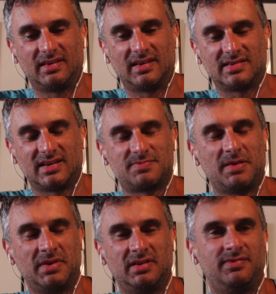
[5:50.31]
das hat das bei
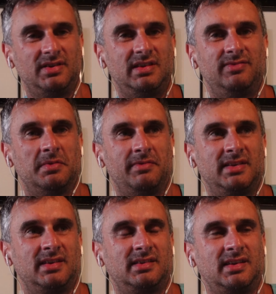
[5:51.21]
mir definitiv nochmal
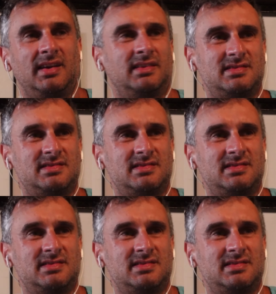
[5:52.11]
weiter getriggert.